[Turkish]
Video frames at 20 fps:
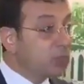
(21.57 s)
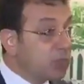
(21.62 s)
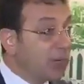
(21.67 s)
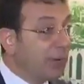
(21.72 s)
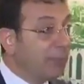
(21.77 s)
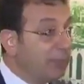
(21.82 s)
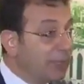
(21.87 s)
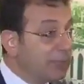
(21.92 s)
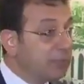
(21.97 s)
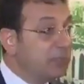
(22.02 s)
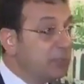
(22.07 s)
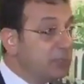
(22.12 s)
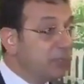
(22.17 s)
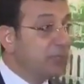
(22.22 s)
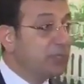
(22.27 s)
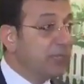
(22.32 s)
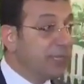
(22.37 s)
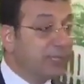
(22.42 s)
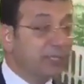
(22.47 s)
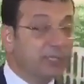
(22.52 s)
çabası
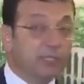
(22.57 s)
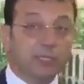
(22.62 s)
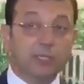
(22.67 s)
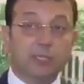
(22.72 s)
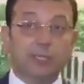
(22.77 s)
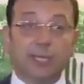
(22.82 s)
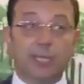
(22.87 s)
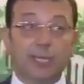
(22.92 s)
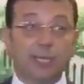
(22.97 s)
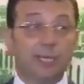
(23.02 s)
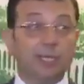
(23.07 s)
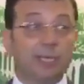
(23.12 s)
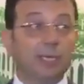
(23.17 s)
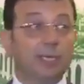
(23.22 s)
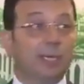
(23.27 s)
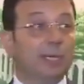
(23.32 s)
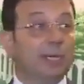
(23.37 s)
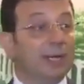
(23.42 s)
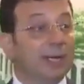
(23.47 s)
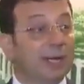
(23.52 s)
içerisinde
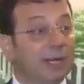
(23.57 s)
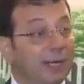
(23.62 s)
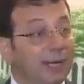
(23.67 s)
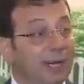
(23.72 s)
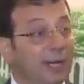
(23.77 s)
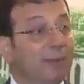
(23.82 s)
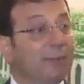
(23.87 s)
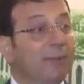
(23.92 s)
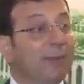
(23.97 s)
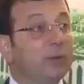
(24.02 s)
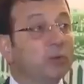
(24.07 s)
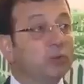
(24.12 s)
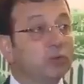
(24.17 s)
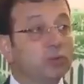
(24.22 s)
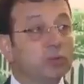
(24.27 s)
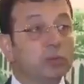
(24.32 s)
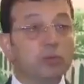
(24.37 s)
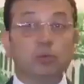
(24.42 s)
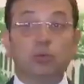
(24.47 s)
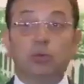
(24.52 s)
kanal
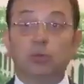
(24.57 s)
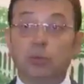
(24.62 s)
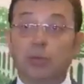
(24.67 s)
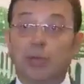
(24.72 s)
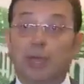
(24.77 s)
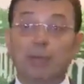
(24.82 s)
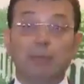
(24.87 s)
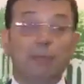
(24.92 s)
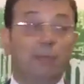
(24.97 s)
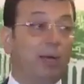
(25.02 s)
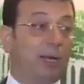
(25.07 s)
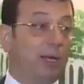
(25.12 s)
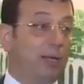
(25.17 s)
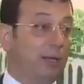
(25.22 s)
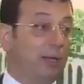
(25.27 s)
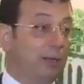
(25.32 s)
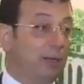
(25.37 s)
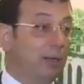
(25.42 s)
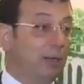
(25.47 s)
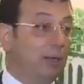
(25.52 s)
mevzusunu kullanma
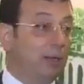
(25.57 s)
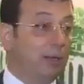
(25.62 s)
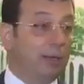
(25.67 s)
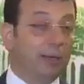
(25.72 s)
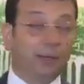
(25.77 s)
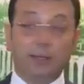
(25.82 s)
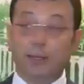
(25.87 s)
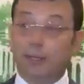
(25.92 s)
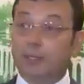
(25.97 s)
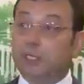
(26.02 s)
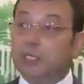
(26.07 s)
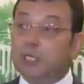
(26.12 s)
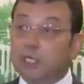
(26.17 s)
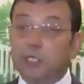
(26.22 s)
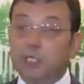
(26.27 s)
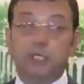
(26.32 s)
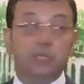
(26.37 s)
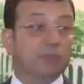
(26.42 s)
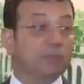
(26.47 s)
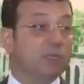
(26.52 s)
e,
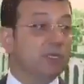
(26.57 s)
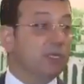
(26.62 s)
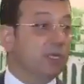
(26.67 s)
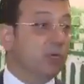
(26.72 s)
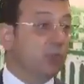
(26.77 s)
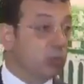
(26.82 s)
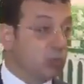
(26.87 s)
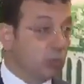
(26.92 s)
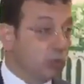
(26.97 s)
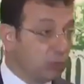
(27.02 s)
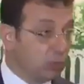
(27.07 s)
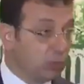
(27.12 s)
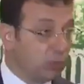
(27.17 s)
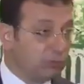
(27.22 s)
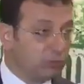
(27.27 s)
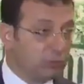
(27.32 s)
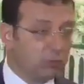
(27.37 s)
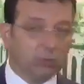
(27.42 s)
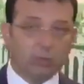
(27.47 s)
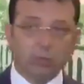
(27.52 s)
girişimi diye
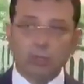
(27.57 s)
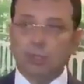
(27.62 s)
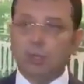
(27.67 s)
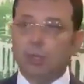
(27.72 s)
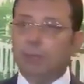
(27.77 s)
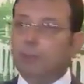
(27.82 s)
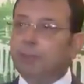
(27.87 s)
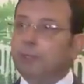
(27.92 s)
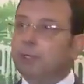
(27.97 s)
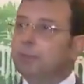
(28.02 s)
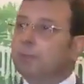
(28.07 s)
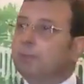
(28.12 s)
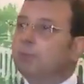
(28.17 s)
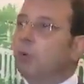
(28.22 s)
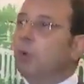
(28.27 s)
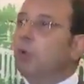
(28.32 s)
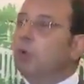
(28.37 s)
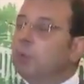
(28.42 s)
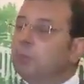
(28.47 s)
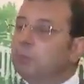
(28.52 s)
görüyorum bunu bir
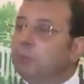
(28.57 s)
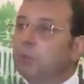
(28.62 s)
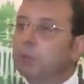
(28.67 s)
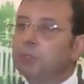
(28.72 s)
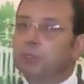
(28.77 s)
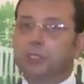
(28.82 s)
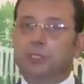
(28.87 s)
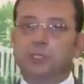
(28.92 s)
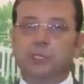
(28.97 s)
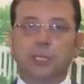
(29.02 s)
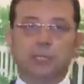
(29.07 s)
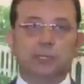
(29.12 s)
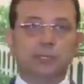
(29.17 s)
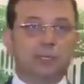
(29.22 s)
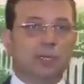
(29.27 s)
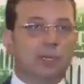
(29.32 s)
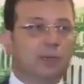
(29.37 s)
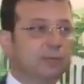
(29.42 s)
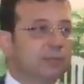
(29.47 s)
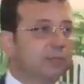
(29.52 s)
konut projesi
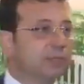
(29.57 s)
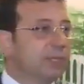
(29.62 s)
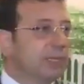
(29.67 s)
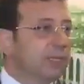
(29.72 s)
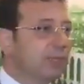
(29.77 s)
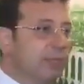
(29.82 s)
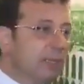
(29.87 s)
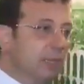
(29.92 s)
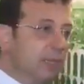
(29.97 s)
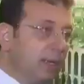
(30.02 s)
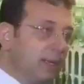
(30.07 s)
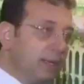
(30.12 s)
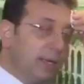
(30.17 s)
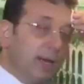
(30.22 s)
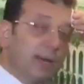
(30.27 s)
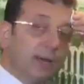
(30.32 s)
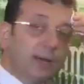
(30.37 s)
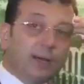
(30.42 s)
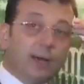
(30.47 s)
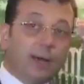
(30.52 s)
hazırlamışlar
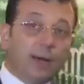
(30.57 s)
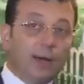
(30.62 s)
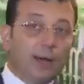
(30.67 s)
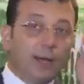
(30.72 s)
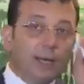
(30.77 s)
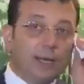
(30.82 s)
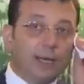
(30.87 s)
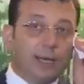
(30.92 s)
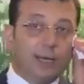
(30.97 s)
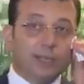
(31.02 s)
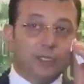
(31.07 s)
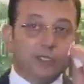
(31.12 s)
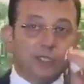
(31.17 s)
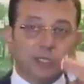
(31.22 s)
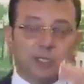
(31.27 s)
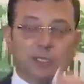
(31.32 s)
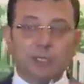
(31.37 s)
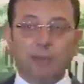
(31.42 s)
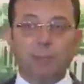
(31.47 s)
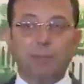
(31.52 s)
ya hala
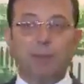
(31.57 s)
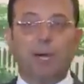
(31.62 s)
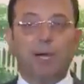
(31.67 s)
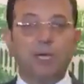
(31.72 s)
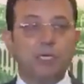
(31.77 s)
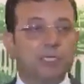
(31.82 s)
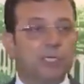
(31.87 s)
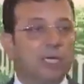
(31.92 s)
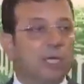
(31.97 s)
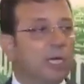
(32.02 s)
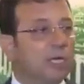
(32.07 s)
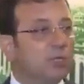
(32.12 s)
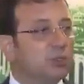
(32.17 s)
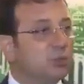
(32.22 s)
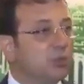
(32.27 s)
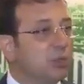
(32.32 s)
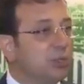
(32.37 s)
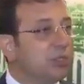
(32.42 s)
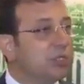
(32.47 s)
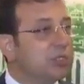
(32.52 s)
içinde
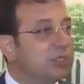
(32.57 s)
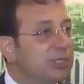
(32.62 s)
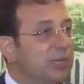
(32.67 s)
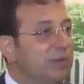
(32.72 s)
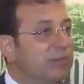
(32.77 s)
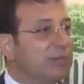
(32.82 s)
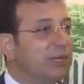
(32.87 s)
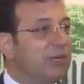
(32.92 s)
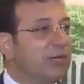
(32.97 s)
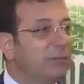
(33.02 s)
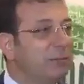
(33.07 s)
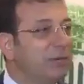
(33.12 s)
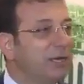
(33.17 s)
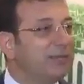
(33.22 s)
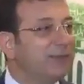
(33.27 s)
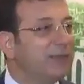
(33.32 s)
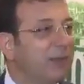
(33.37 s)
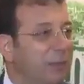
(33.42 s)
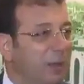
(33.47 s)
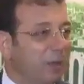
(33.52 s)
parselasyon işlemlerini
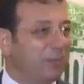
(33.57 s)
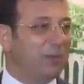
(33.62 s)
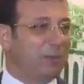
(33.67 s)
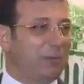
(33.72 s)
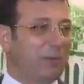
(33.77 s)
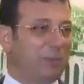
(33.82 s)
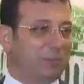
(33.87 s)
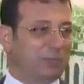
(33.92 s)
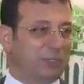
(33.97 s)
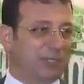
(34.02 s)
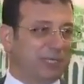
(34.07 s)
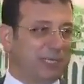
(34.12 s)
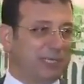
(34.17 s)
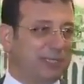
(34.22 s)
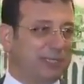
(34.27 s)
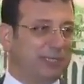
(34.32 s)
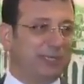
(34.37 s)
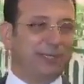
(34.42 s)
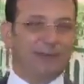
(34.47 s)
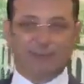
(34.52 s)
bile
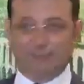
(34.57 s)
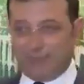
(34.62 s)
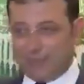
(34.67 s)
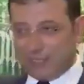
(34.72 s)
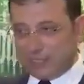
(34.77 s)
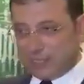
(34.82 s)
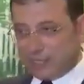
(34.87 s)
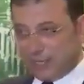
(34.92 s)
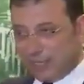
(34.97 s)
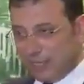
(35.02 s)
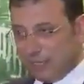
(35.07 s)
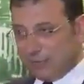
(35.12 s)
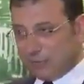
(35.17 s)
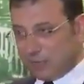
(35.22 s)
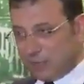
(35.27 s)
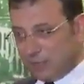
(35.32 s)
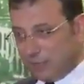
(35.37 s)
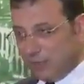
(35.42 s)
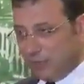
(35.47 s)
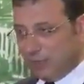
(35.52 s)
tamamlamamışlar.
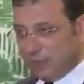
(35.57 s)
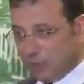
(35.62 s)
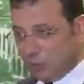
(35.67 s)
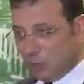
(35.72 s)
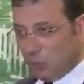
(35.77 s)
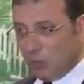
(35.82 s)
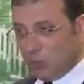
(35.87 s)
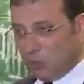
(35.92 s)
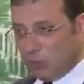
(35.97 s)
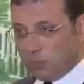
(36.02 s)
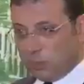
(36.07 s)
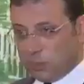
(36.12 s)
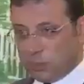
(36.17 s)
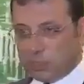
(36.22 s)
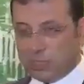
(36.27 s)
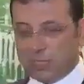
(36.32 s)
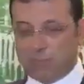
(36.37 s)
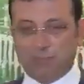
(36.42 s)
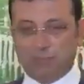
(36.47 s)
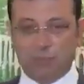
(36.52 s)
Varsayalım ki doğru bir
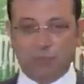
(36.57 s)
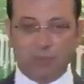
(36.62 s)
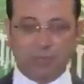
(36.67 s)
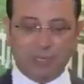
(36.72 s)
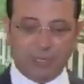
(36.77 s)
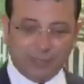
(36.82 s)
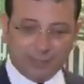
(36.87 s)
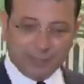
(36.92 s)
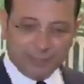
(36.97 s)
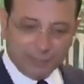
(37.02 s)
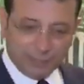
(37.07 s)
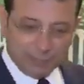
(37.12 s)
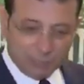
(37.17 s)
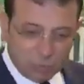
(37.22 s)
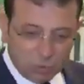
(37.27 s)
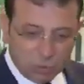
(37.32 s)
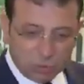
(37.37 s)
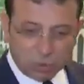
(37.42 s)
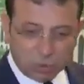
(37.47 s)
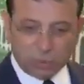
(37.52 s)
iş yapıyorlar.
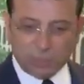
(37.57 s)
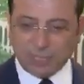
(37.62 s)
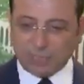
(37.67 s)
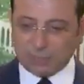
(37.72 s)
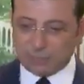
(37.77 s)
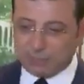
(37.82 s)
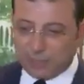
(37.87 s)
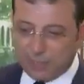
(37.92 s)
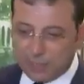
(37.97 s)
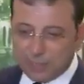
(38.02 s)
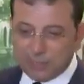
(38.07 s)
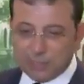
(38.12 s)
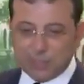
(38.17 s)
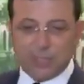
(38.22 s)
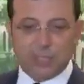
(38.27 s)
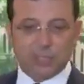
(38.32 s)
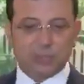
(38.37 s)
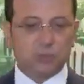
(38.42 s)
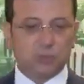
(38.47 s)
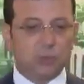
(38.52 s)
Mülkiyet,
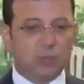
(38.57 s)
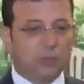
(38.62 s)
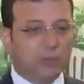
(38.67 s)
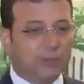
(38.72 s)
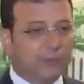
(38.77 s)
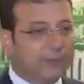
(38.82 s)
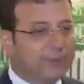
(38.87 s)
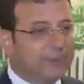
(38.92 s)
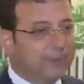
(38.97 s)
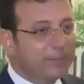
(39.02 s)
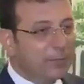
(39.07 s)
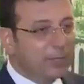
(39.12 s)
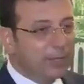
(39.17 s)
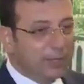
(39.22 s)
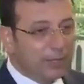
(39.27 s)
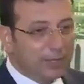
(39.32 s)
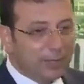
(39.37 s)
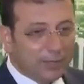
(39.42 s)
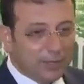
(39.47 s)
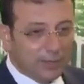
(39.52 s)
parselasyon,
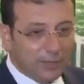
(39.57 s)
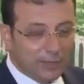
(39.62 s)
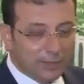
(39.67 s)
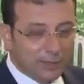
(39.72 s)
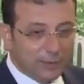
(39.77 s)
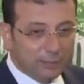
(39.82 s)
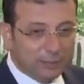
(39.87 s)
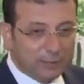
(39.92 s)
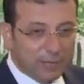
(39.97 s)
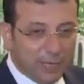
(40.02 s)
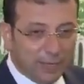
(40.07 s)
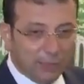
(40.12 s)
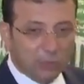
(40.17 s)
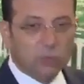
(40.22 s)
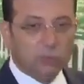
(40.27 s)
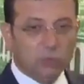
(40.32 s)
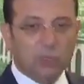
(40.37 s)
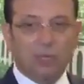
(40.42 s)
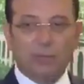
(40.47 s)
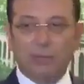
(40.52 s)
e, plan
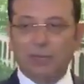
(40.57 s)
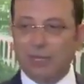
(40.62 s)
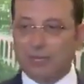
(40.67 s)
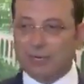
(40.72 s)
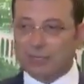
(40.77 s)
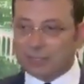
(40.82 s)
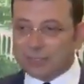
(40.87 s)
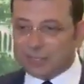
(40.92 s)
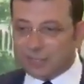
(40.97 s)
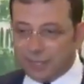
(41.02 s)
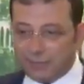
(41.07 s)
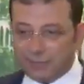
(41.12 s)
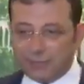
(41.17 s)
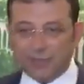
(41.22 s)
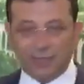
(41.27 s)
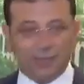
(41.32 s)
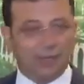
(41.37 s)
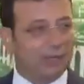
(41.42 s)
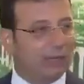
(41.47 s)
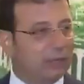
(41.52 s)
uygulamaları
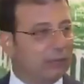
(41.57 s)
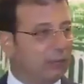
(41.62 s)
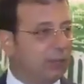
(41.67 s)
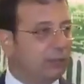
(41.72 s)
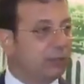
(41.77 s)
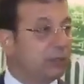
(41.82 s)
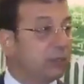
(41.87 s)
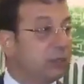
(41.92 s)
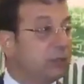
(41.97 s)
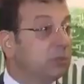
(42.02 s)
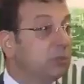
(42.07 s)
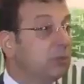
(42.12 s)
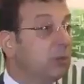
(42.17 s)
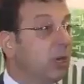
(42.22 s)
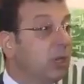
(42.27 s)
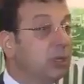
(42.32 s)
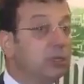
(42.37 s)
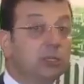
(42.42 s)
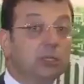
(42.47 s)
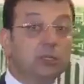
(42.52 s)
devreye alınmamış.
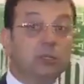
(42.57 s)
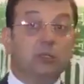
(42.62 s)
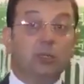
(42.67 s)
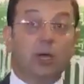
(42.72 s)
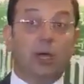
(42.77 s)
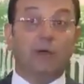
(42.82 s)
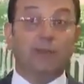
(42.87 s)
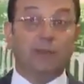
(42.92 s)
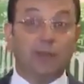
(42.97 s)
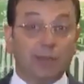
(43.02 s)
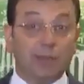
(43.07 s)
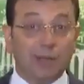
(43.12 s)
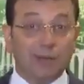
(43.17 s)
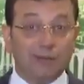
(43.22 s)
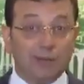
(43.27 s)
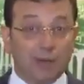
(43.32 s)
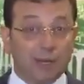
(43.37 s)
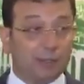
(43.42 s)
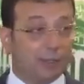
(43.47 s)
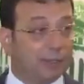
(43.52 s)
Kaldı ki
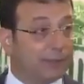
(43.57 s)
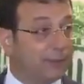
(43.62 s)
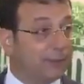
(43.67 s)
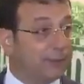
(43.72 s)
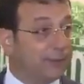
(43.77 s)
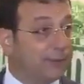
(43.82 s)
davalar var.